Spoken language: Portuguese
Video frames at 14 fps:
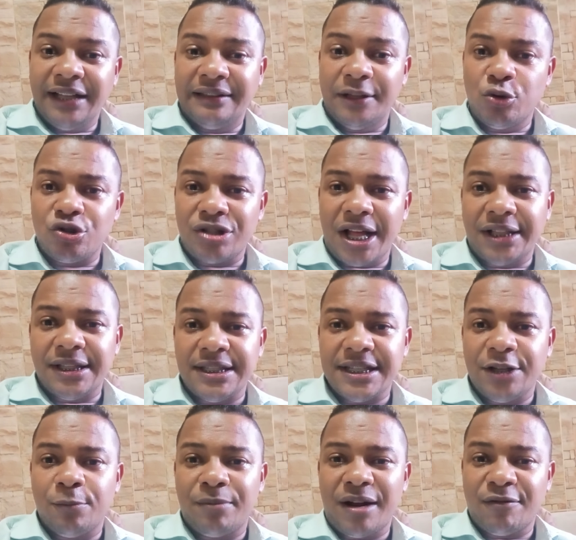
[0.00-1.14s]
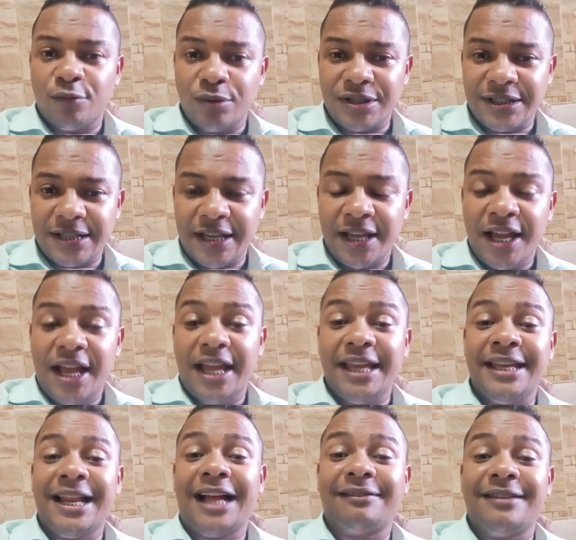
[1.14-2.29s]
Deus está dizendo para você,
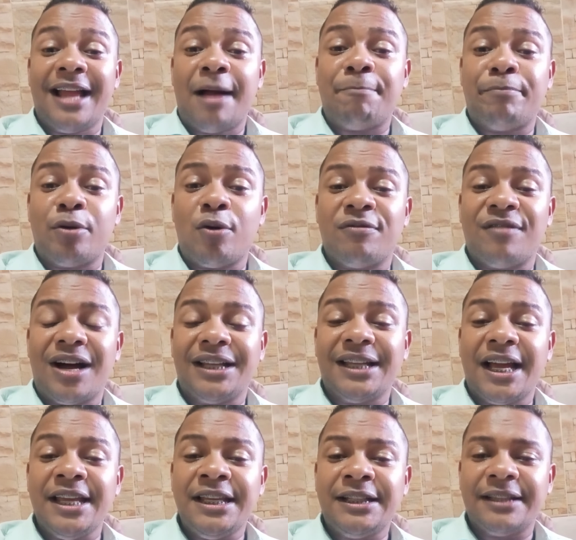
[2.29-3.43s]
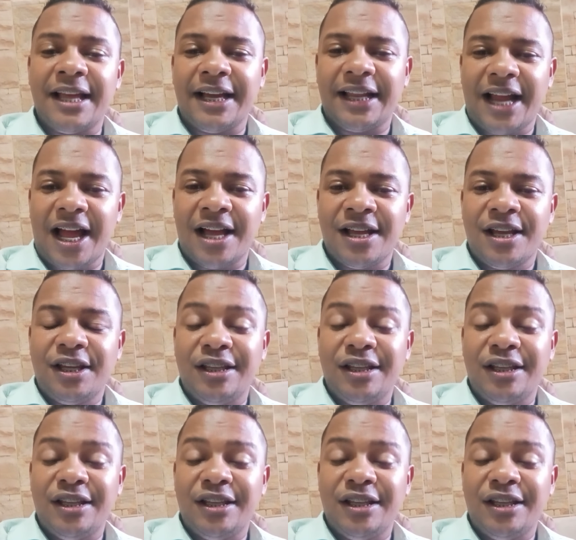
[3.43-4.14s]
irá te aprovar na íntegra